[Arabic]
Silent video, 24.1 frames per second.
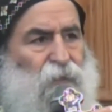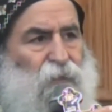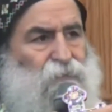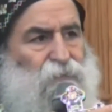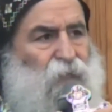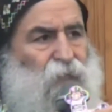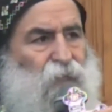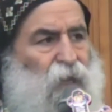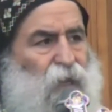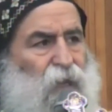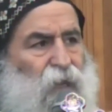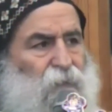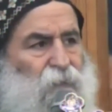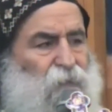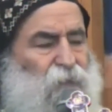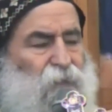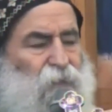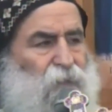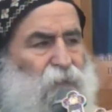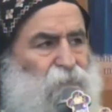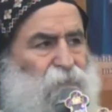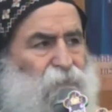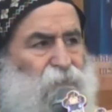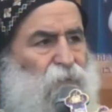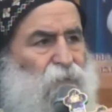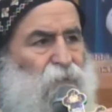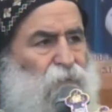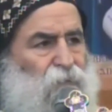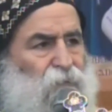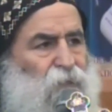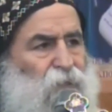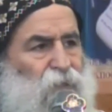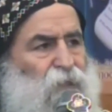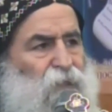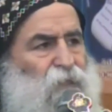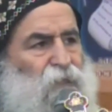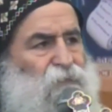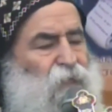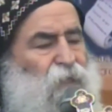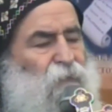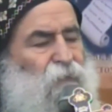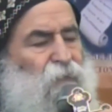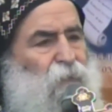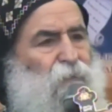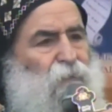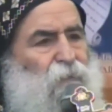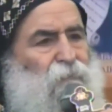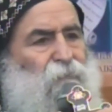صاحب الغبطة والقداسة
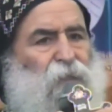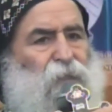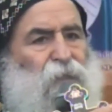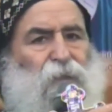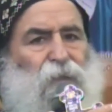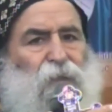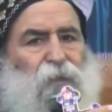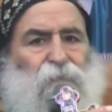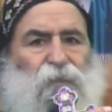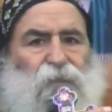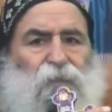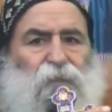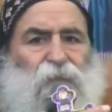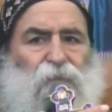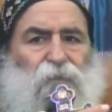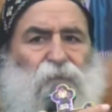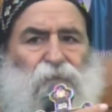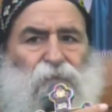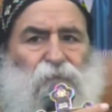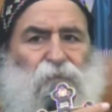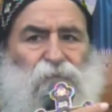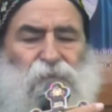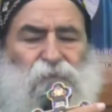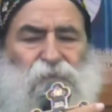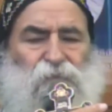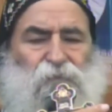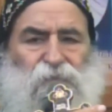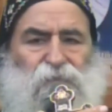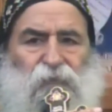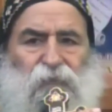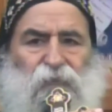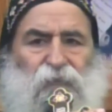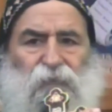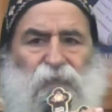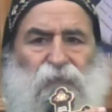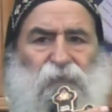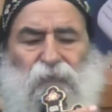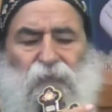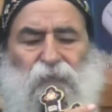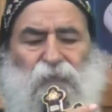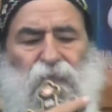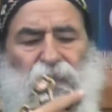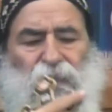البابا الأنبت وضروس الثاني